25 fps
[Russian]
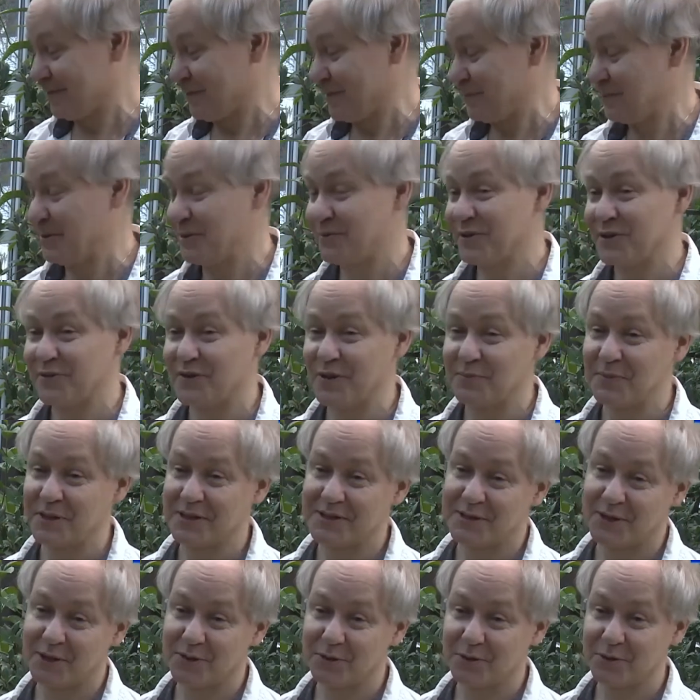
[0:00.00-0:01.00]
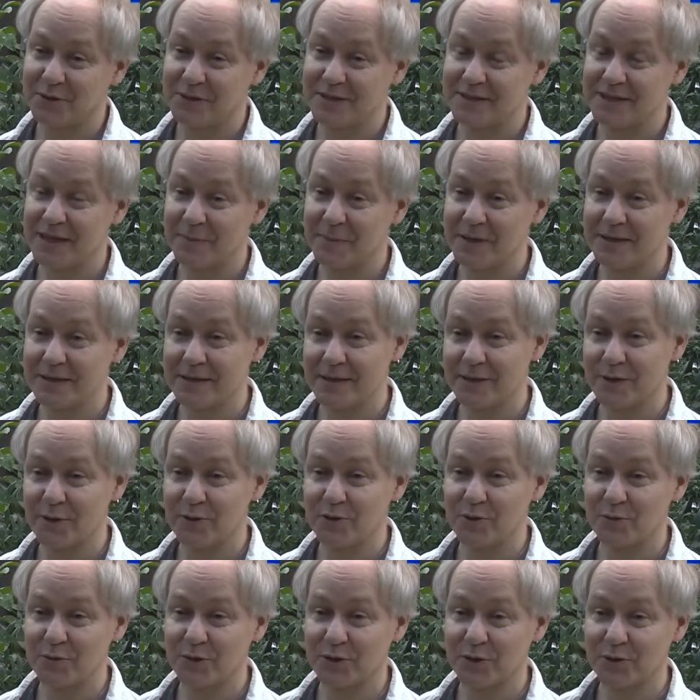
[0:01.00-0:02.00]
Первые европейцы, которые это заметили, дают
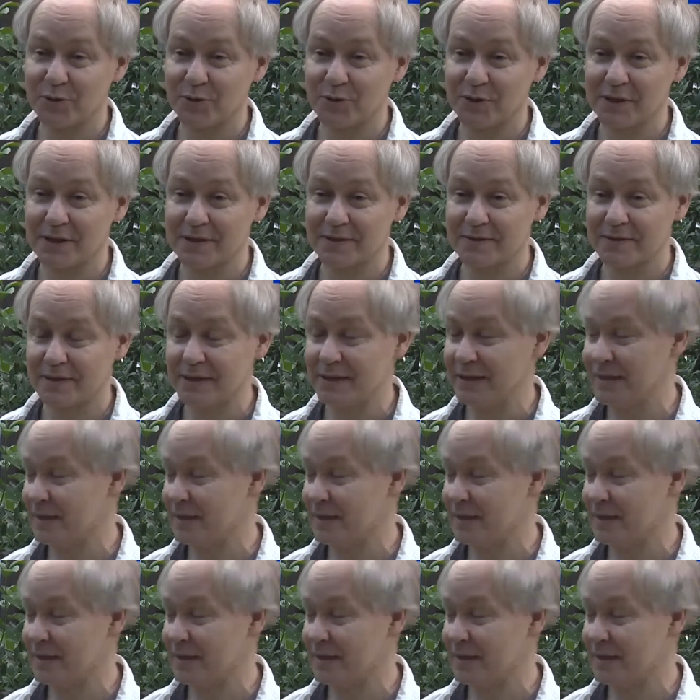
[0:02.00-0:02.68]
ему такое название.